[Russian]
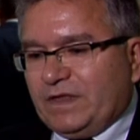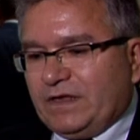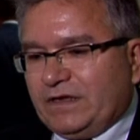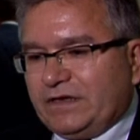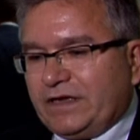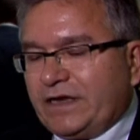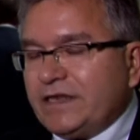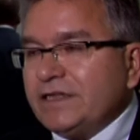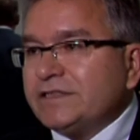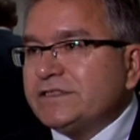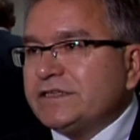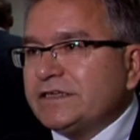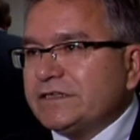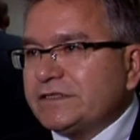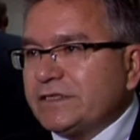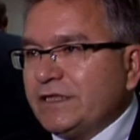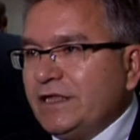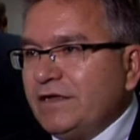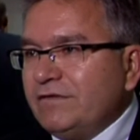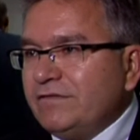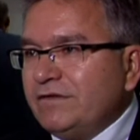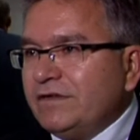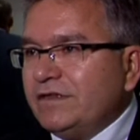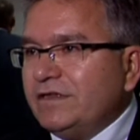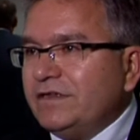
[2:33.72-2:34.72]
горняцкой
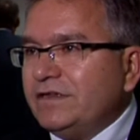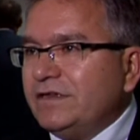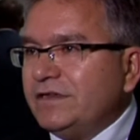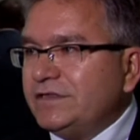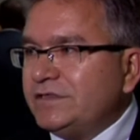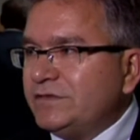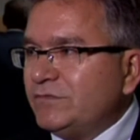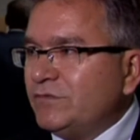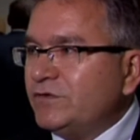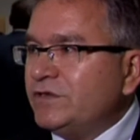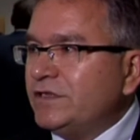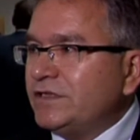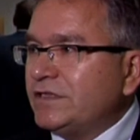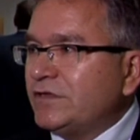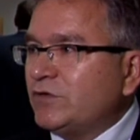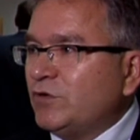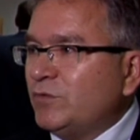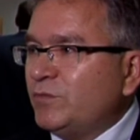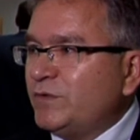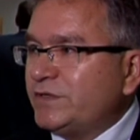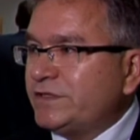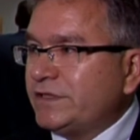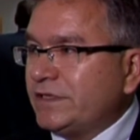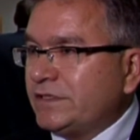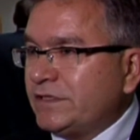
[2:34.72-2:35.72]
славы, сегодня этот
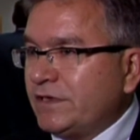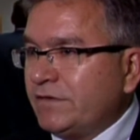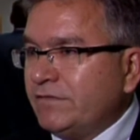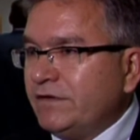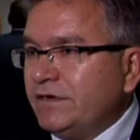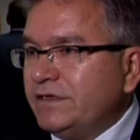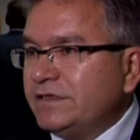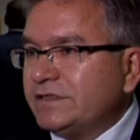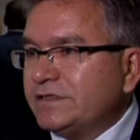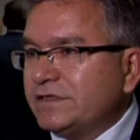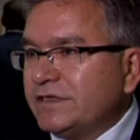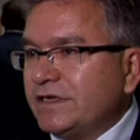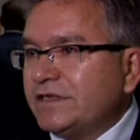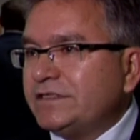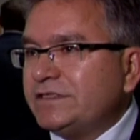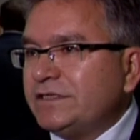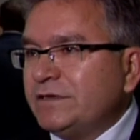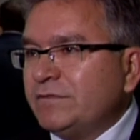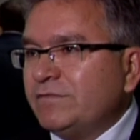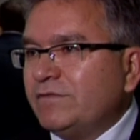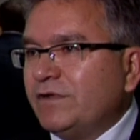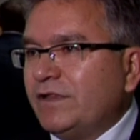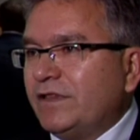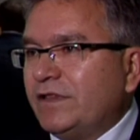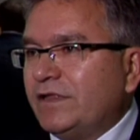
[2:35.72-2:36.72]
комплекс открывается как
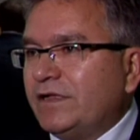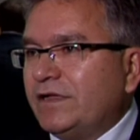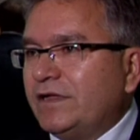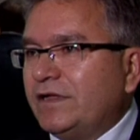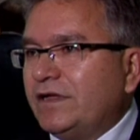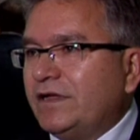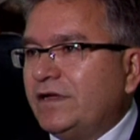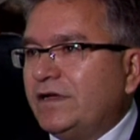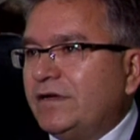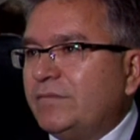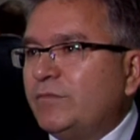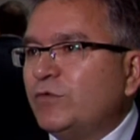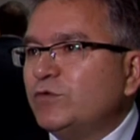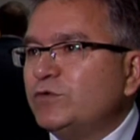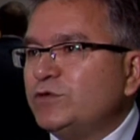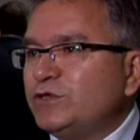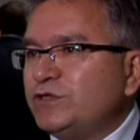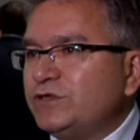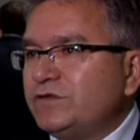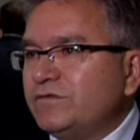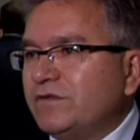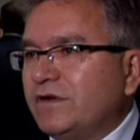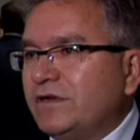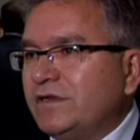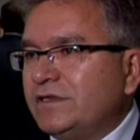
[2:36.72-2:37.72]
символ
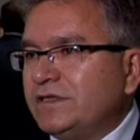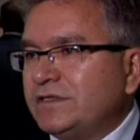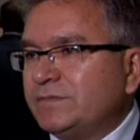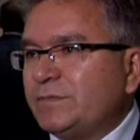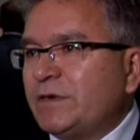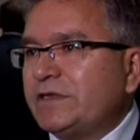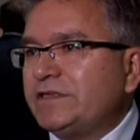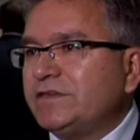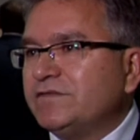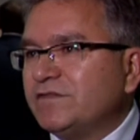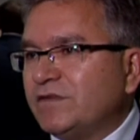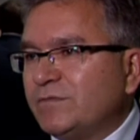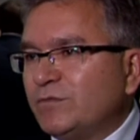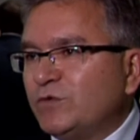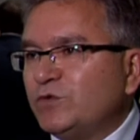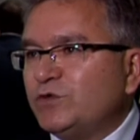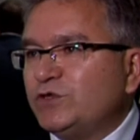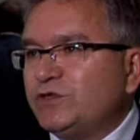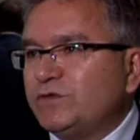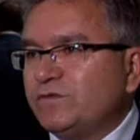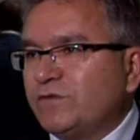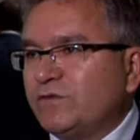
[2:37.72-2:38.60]
будущего, спортивного будущего